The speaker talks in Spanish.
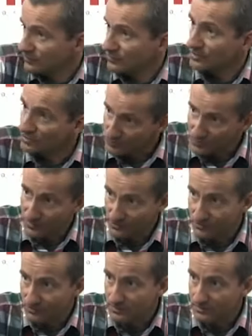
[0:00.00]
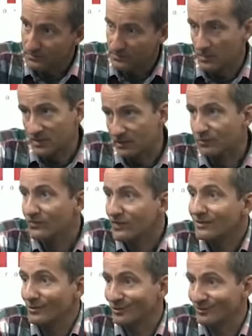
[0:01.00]
donde yo salió, se mataron
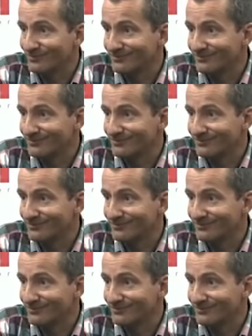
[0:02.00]
5.